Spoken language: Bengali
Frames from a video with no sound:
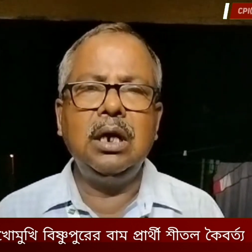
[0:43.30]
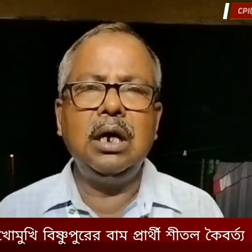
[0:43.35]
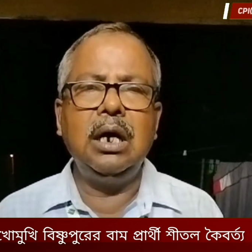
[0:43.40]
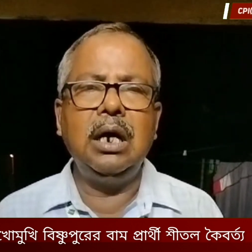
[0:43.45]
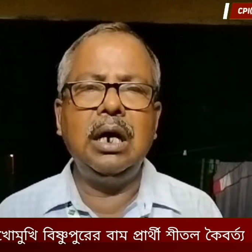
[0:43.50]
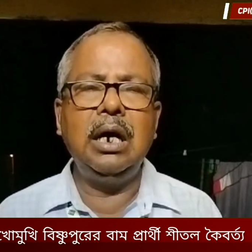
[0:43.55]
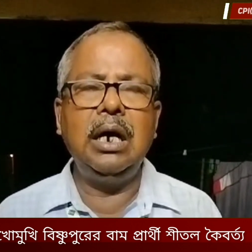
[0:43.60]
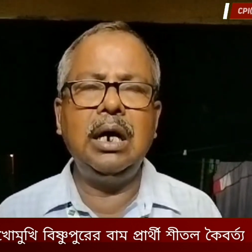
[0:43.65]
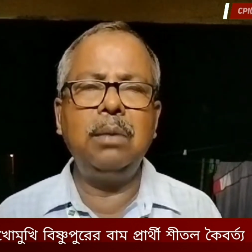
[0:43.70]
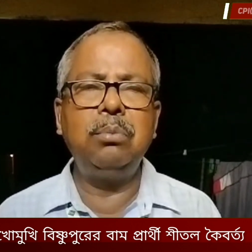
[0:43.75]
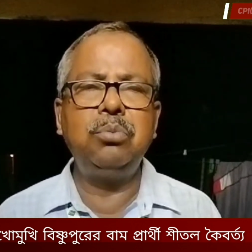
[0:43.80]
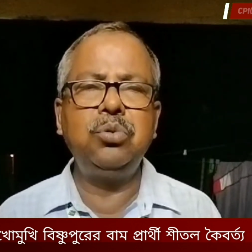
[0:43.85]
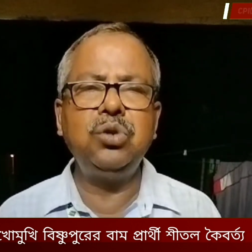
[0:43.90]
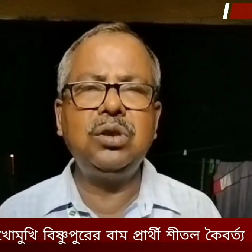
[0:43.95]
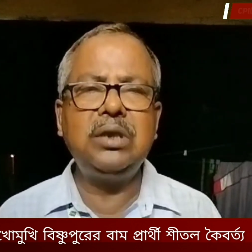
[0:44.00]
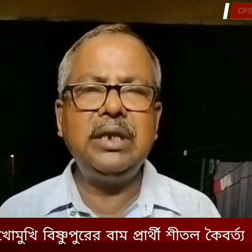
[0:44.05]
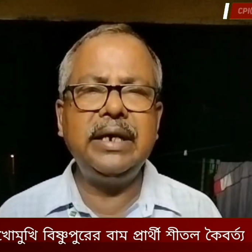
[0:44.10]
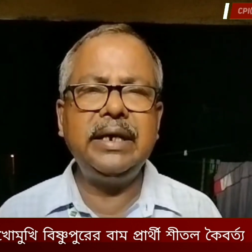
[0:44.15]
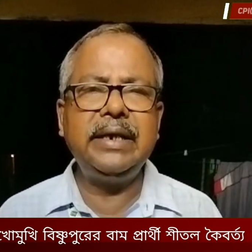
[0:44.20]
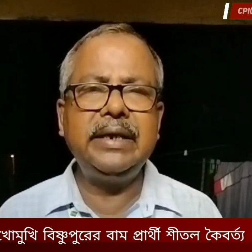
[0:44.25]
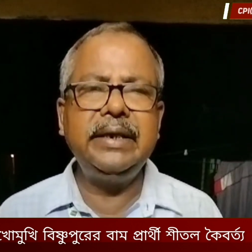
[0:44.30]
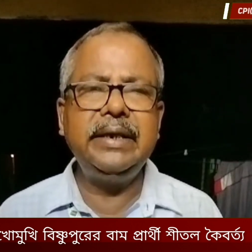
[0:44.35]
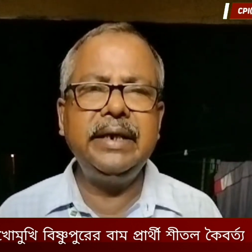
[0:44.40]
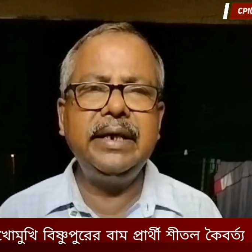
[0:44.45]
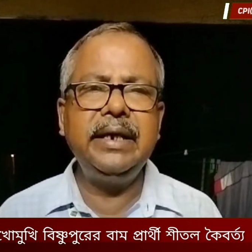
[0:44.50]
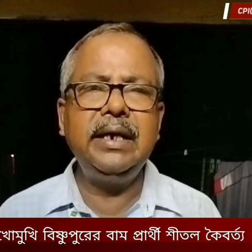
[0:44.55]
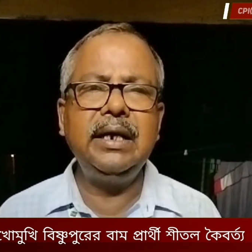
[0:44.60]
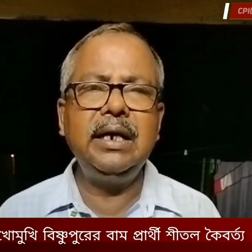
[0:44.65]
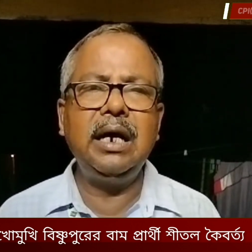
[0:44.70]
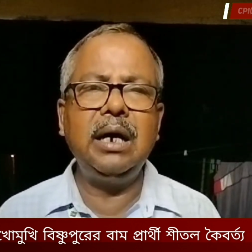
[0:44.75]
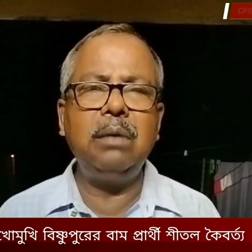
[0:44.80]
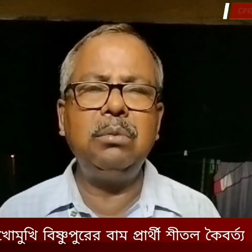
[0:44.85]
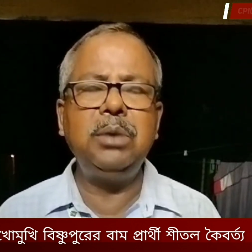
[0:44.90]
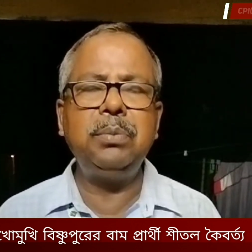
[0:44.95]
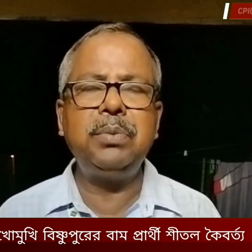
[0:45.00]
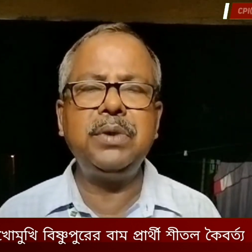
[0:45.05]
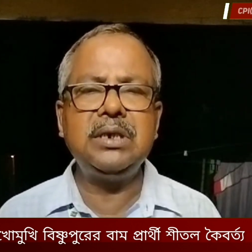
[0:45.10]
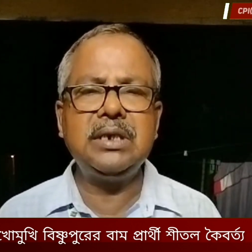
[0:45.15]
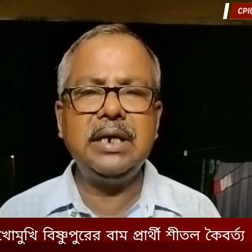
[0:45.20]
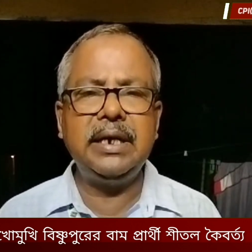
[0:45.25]
বুথে গিয়ে আমি
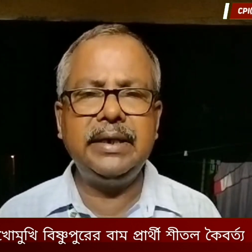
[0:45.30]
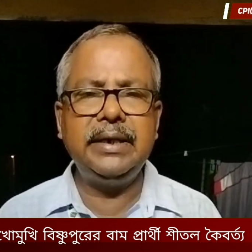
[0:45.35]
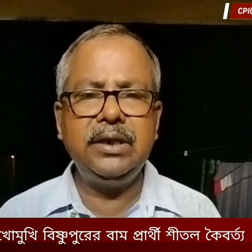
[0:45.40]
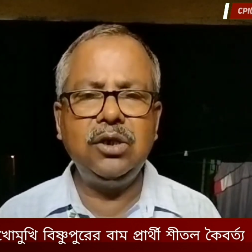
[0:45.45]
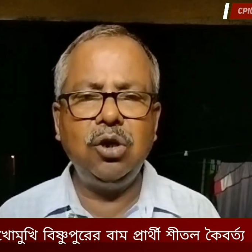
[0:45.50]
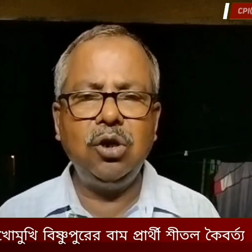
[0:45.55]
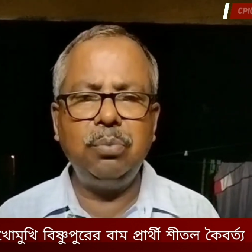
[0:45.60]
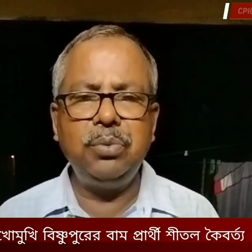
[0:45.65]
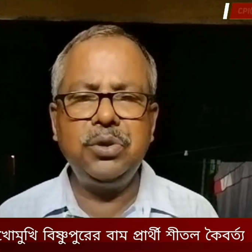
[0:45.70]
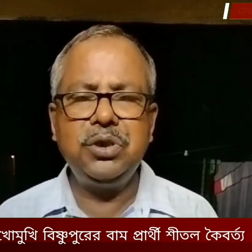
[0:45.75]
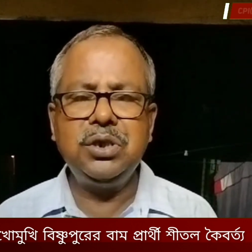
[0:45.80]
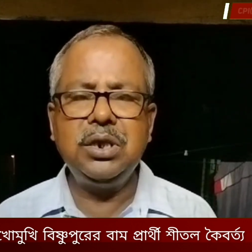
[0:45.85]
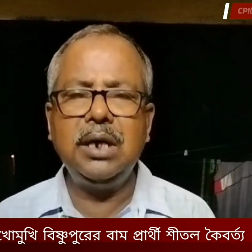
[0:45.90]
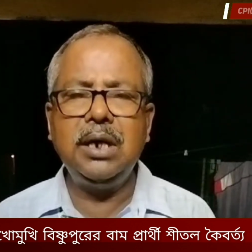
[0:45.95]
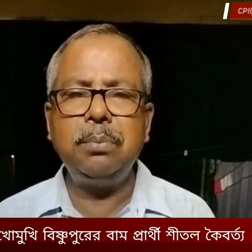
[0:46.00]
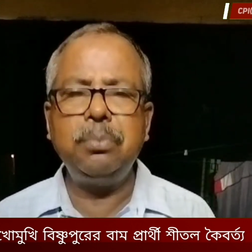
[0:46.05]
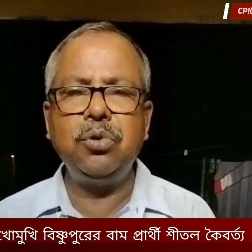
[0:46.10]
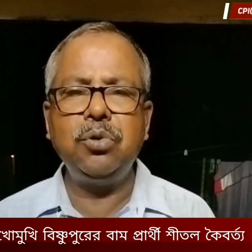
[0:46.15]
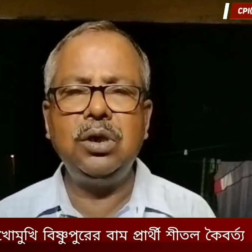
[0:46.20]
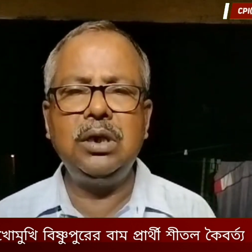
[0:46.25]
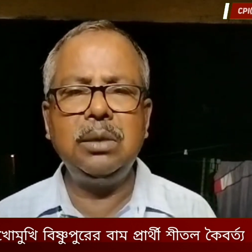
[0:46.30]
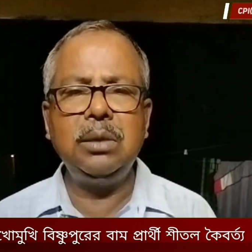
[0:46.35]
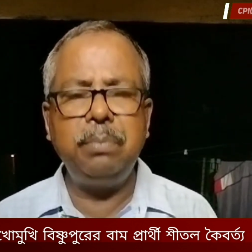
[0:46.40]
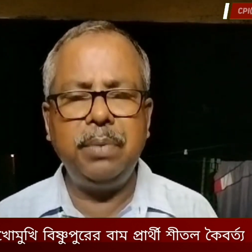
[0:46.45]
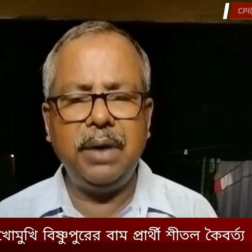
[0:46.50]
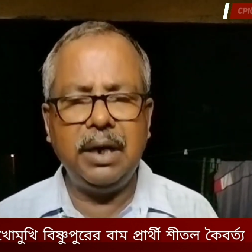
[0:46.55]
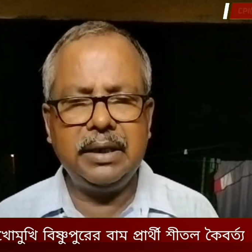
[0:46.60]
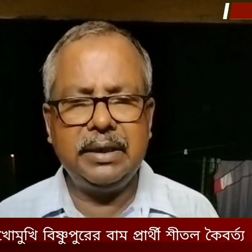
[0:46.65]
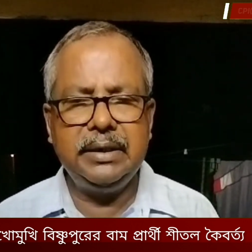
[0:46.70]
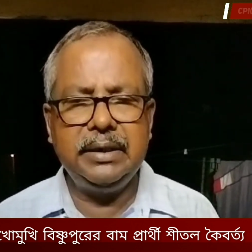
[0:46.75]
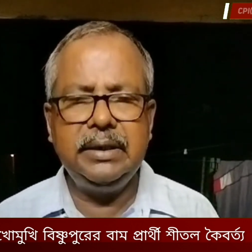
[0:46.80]
প্রিজাইডিং অফিসার পোলিং পার্টি